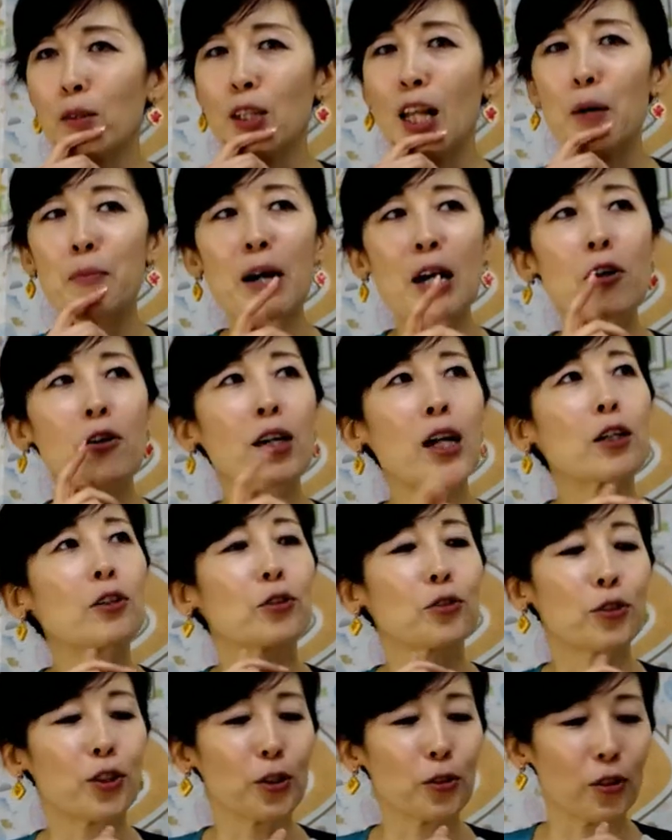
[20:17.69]
名前を書
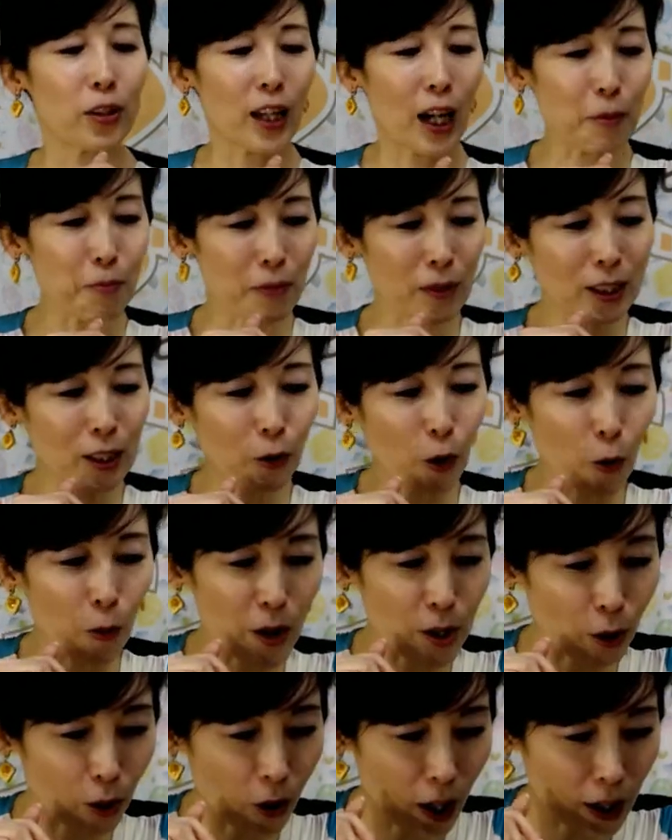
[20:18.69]
くっていうので、あ、また
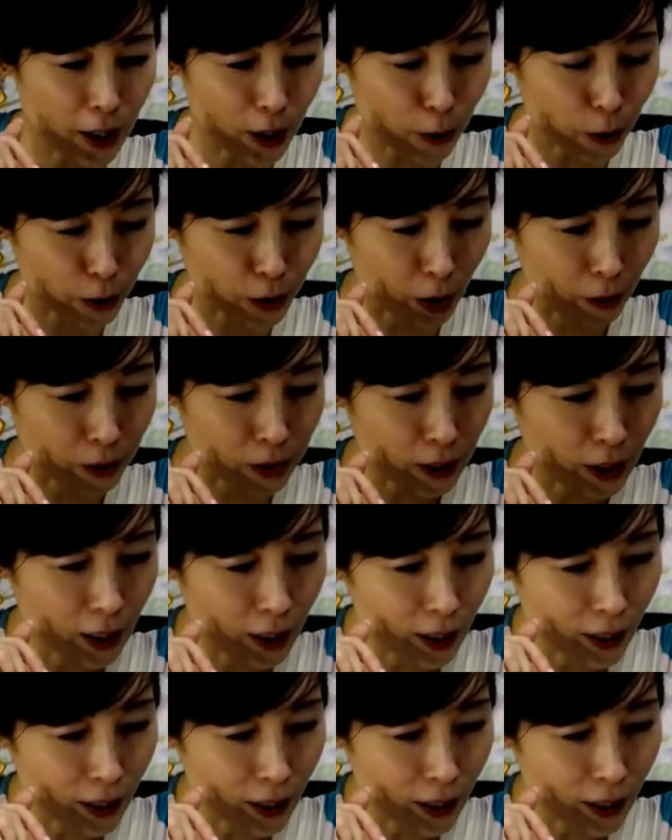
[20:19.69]
コメントありがとうございます。